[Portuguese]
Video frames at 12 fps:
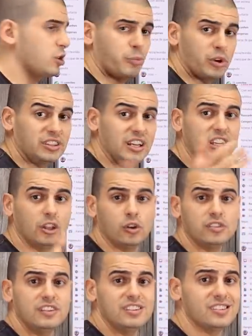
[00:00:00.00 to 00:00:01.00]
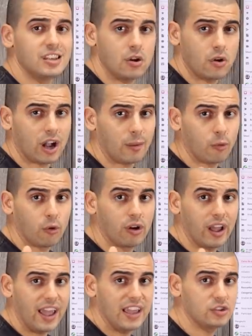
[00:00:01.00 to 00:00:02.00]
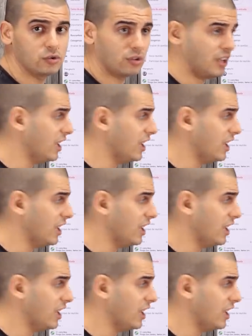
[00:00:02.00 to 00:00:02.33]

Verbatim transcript: você põe 32, 25, acabou. É isso,